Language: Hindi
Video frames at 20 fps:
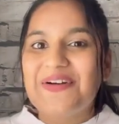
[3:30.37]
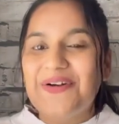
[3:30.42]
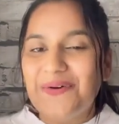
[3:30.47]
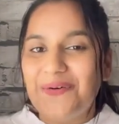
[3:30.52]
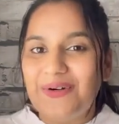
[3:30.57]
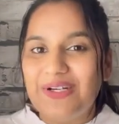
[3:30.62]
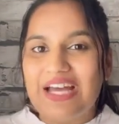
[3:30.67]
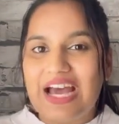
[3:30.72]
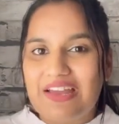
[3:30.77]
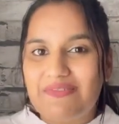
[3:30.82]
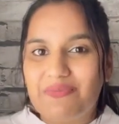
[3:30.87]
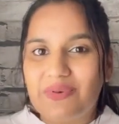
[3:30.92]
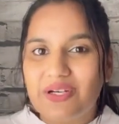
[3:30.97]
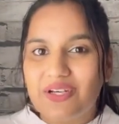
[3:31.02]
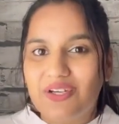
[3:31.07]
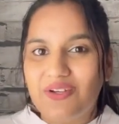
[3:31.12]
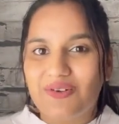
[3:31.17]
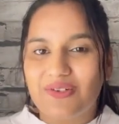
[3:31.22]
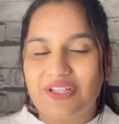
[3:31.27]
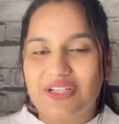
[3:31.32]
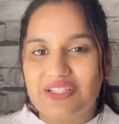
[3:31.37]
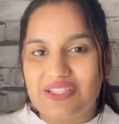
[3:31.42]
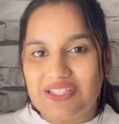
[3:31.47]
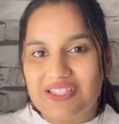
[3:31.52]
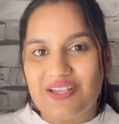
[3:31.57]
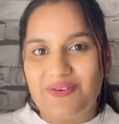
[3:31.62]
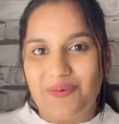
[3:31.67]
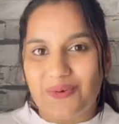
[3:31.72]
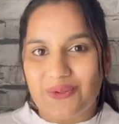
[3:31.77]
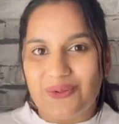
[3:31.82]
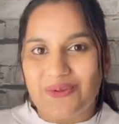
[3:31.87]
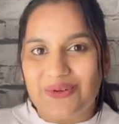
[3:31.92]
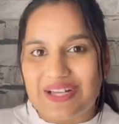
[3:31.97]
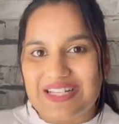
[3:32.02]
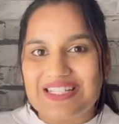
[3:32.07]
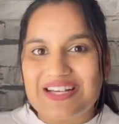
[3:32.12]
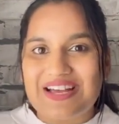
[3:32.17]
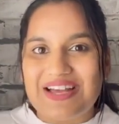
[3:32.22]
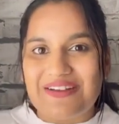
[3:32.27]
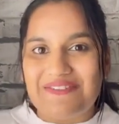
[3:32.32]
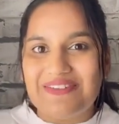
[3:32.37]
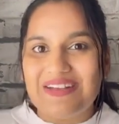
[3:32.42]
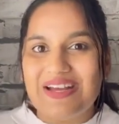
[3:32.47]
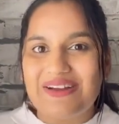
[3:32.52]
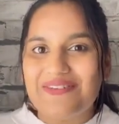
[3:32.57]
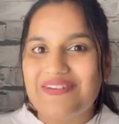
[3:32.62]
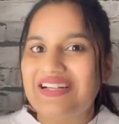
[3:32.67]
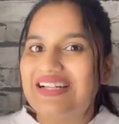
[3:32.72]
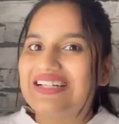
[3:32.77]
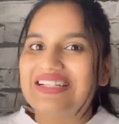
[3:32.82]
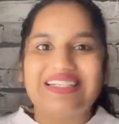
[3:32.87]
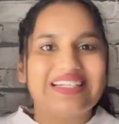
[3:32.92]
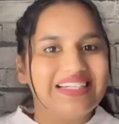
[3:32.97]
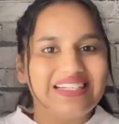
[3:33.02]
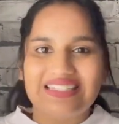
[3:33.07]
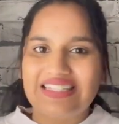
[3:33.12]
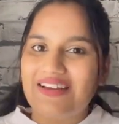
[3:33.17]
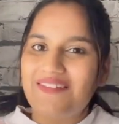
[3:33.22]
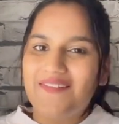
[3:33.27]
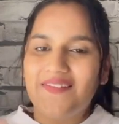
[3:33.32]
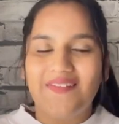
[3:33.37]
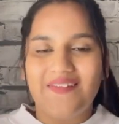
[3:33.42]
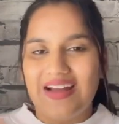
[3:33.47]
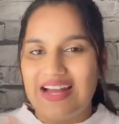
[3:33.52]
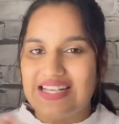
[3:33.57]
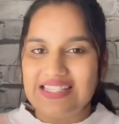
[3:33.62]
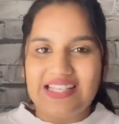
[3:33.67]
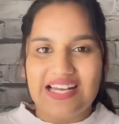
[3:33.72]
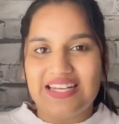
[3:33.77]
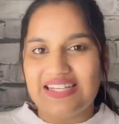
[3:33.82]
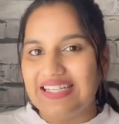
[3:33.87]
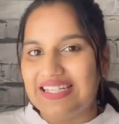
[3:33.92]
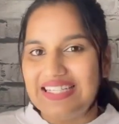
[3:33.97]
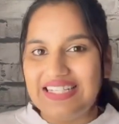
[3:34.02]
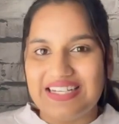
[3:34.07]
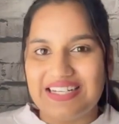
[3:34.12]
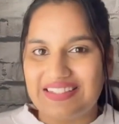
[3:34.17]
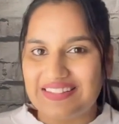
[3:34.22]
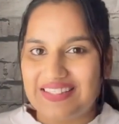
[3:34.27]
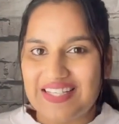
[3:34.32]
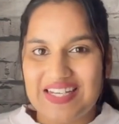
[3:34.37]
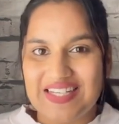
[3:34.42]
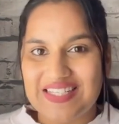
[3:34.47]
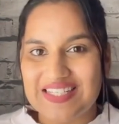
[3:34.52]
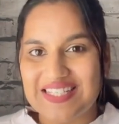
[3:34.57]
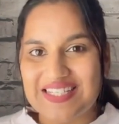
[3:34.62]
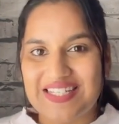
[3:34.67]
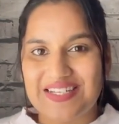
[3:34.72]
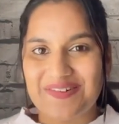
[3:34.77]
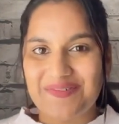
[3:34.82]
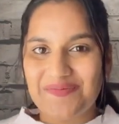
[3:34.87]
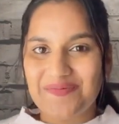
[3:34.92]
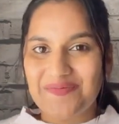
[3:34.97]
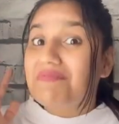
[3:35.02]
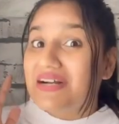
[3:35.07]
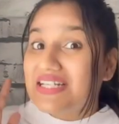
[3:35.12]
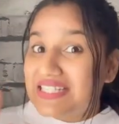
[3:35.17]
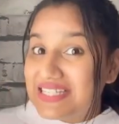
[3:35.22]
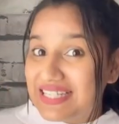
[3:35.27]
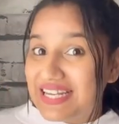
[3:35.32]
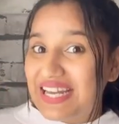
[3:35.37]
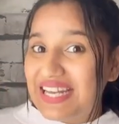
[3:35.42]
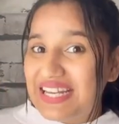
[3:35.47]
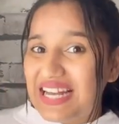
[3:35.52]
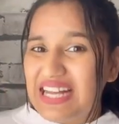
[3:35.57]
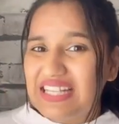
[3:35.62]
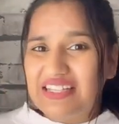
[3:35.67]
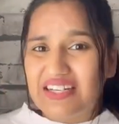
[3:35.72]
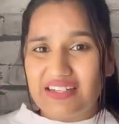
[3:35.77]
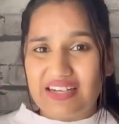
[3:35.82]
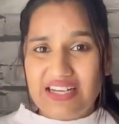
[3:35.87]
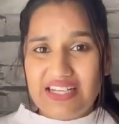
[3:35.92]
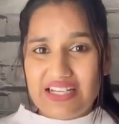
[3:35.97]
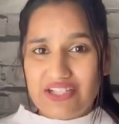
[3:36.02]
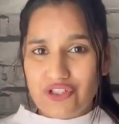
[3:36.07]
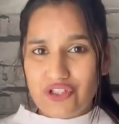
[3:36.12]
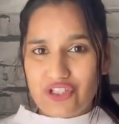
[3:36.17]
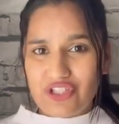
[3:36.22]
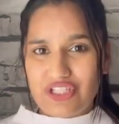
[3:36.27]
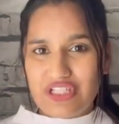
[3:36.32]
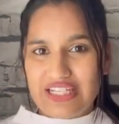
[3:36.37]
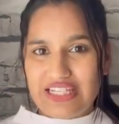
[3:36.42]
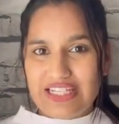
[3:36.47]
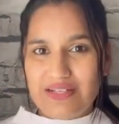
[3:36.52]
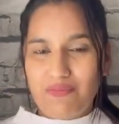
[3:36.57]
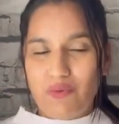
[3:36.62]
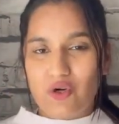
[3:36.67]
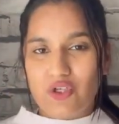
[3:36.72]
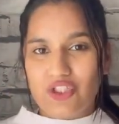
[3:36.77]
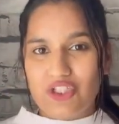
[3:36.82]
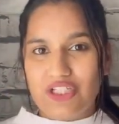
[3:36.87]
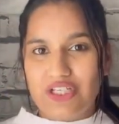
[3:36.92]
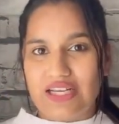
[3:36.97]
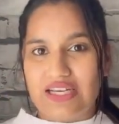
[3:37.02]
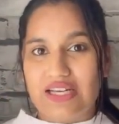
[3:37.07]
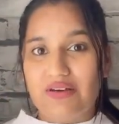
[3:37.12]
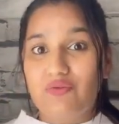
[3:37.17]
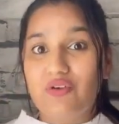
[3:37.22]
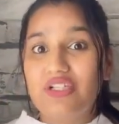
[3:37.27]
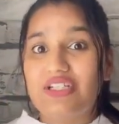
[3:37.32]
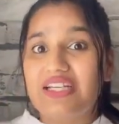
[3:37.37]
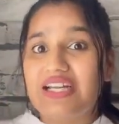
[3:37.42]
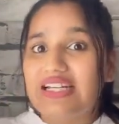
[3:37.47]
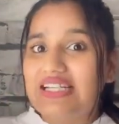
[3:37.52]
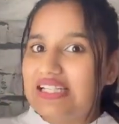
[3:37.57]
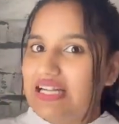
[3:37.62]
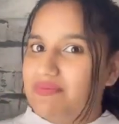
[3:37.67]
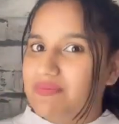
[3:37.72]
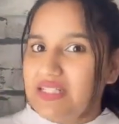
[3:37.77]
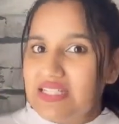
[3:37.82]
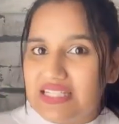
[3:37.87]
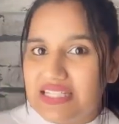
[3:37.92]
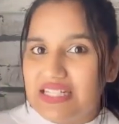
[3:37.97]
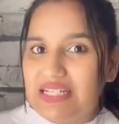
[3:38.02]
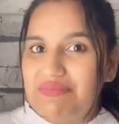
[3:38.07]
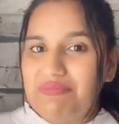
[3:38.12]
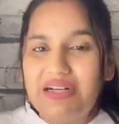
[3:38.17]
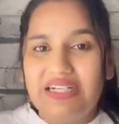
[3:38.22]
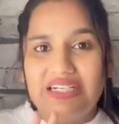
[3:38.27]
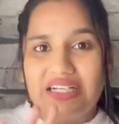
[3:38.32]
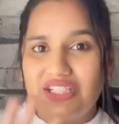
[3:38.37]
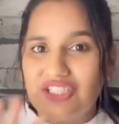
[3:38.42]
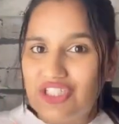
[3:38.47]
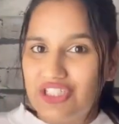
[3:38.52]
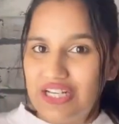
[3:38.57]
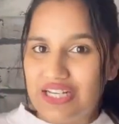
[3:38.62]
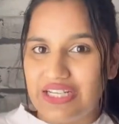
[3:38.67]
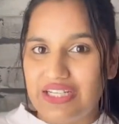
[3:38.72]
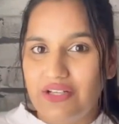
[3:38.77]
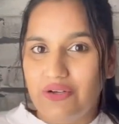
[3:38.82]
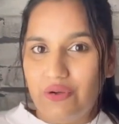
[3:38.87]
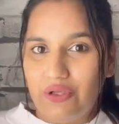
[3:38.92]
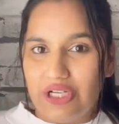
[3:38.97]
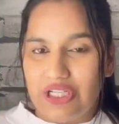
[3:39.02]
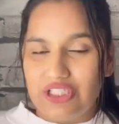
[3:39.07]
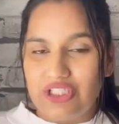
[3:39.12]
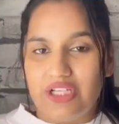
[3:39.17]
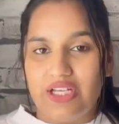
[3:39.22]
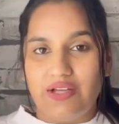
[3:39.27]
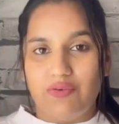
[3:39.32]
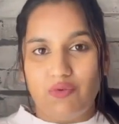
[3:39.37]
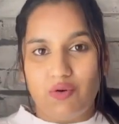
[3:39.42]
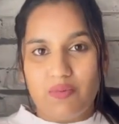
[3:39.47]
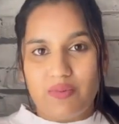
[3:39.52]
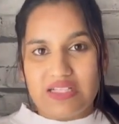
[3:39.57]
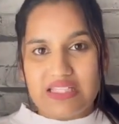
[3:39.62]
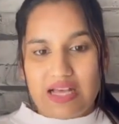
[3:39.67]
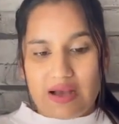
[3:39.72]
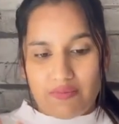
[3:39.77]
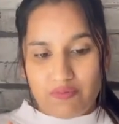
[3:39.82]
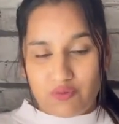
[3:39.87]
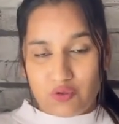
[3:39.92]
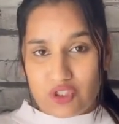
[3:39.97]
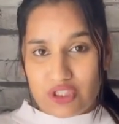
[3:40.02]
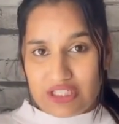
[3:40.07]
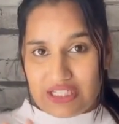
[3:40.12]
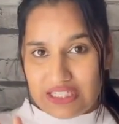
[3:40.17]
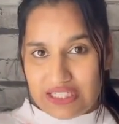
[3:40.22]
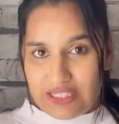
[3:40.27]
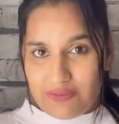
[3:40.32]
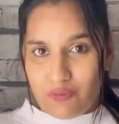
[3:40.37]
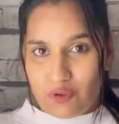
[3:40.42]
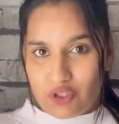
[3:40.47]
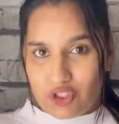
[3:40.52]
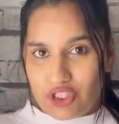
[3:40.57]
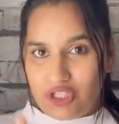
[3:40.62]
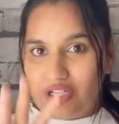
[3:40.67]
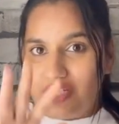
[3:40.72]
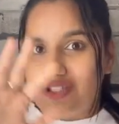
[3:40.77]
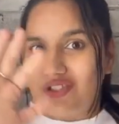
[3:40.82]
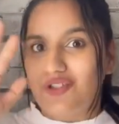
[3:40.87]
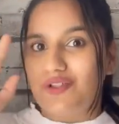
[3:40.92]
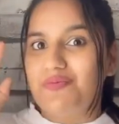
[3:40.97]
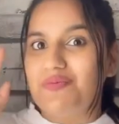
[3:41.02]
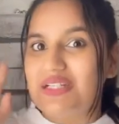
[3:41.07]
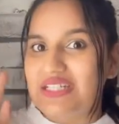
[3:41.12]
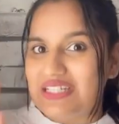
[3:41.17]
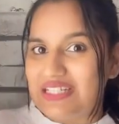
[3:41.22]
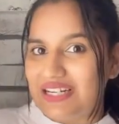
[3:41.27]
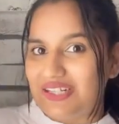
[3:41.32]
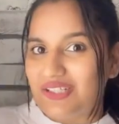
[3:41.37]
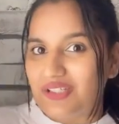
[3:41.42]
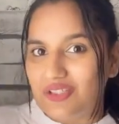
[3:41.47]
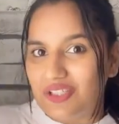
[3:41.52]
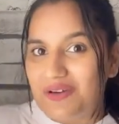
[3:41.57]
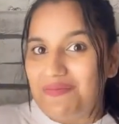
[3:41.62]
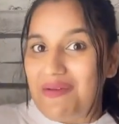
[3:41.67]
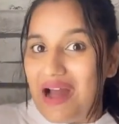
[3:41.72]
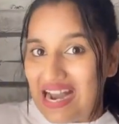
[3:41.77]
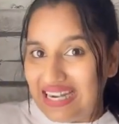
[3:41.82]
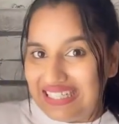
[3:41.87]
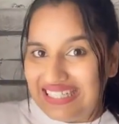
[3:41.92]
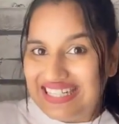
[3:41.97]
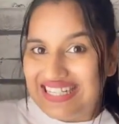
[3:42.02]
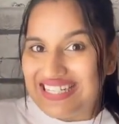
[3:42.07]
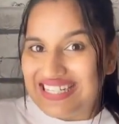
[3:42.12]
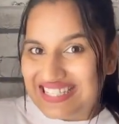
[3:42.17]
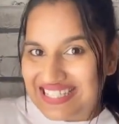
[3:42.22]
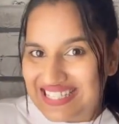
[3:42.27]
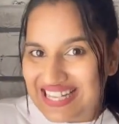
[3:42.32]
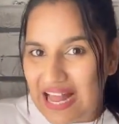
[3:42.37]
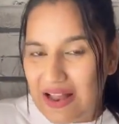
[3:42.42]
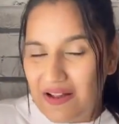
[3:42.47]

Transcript: वो डाइपर नहीं होता जिससे वो थोड़ा सा हेवी हेवी लगने लगता है वो ऐसा नहीं लगता है इससे बस ये याद रखना ये जो स्टिकी पोर्शन है ना वो डायरेक्टली आपकी स्किन में टच नहीं होना चाहिए वो बस जो स्टिकी पोर्शन है इट शुड बी स्टक टू द पैंटी इट